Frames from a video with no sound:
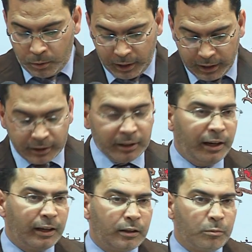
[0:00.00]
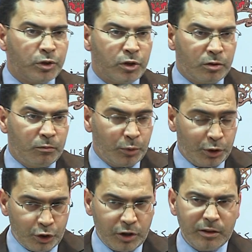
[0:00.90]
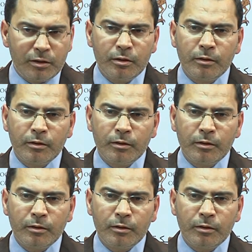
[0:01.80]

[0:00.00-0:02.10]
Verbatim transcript: وعلى إثر هذا المستجد